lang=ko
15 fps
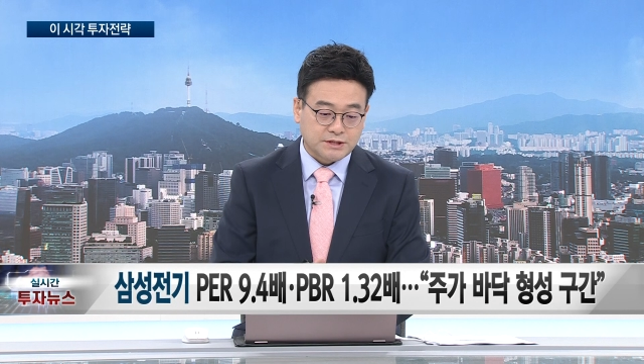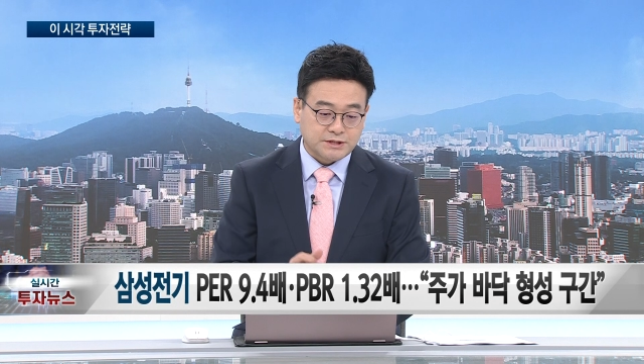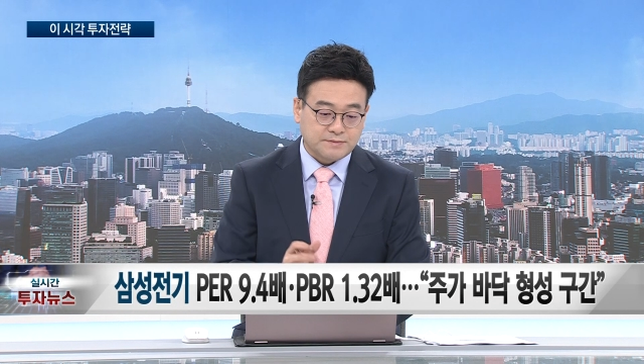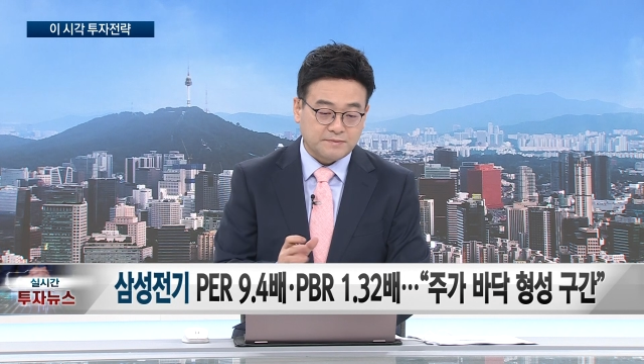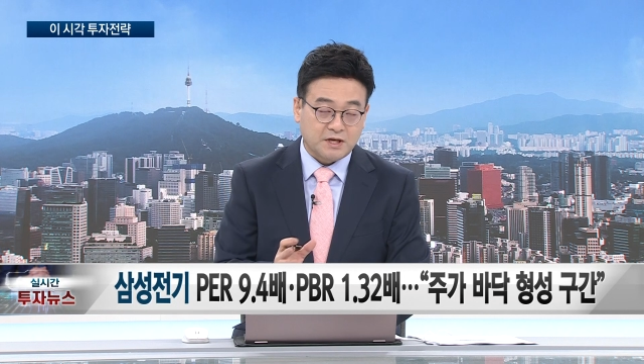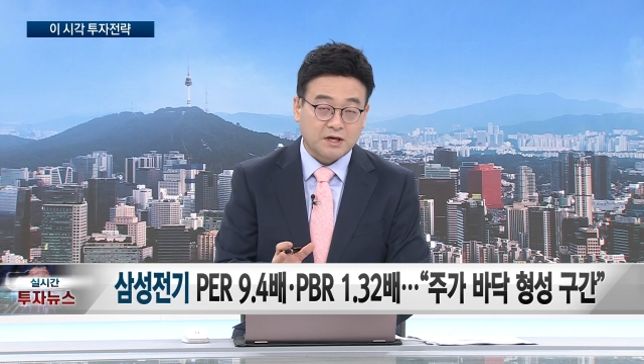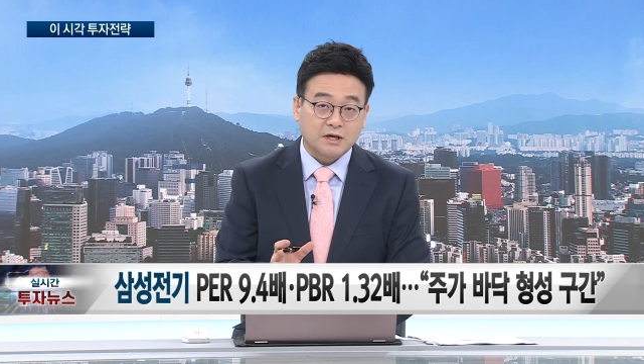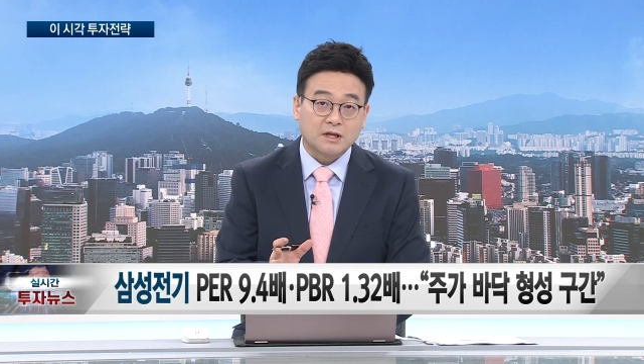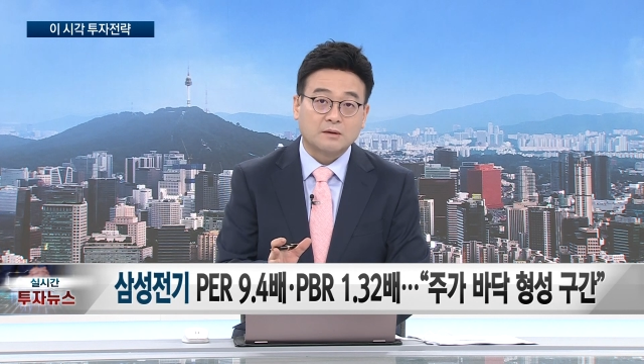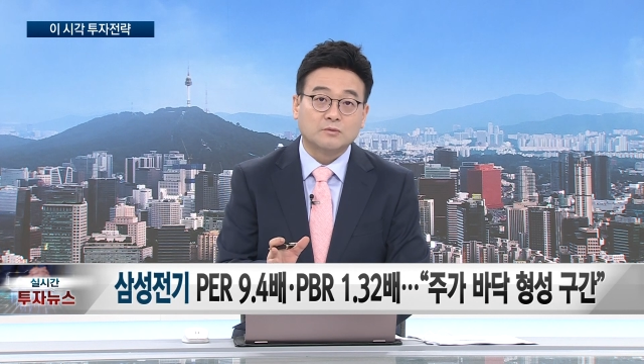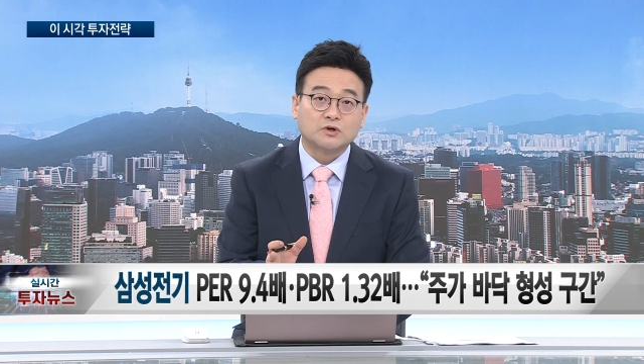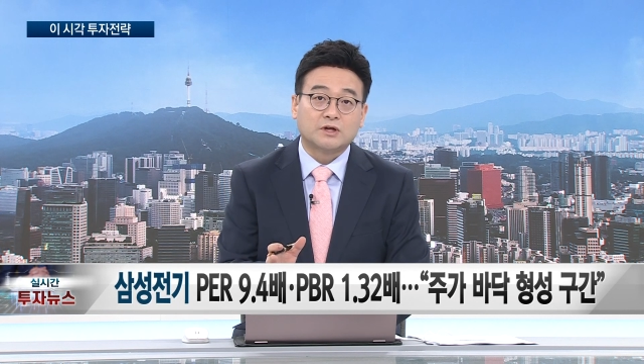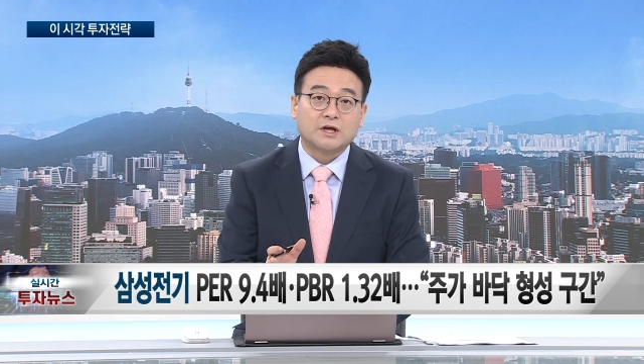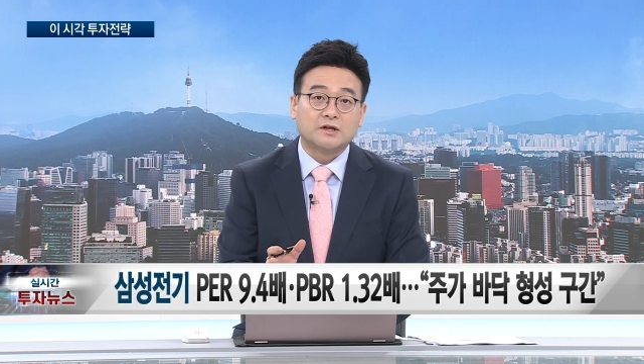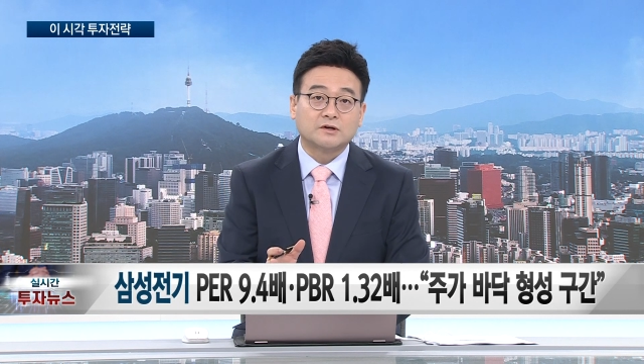심택이나
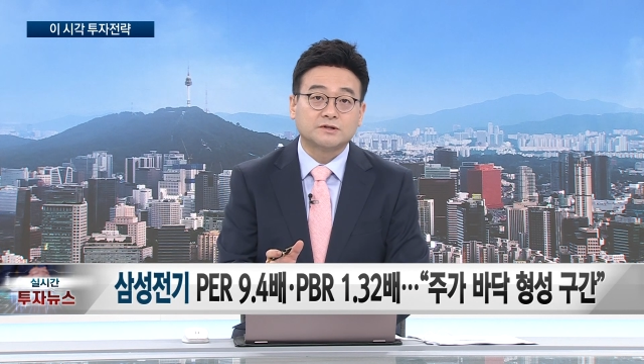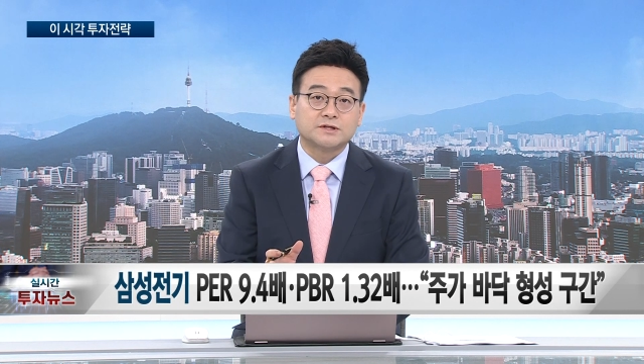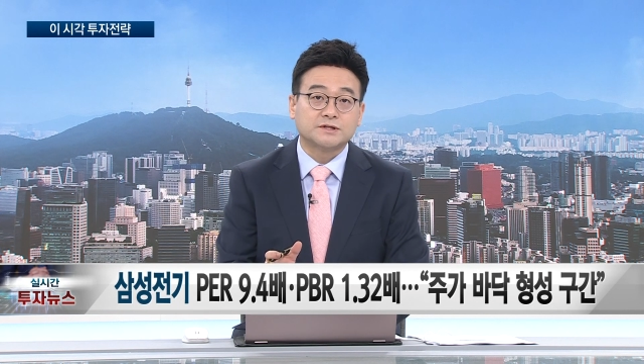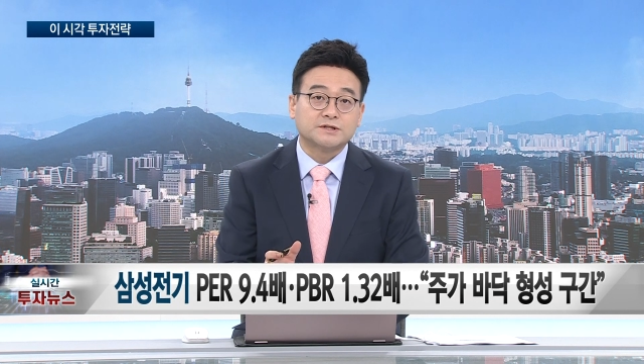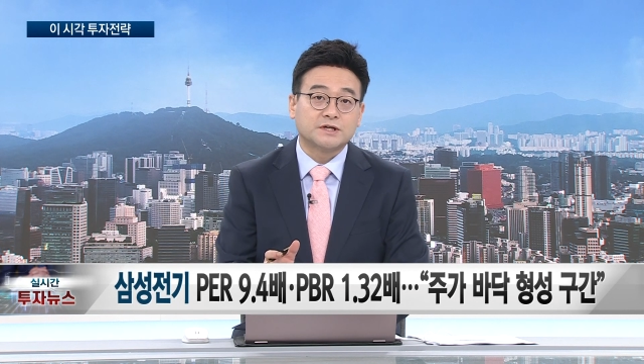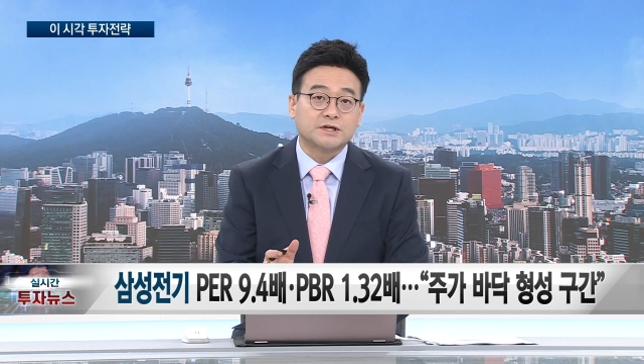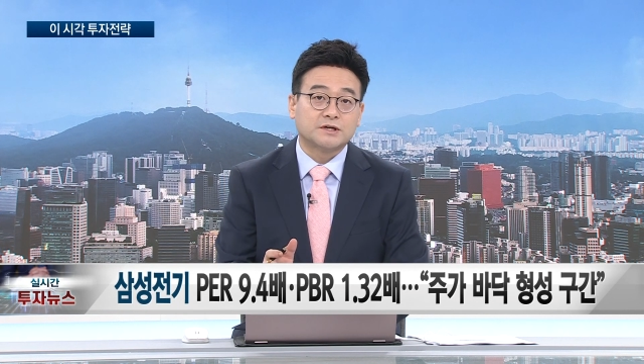뭐 대덕전자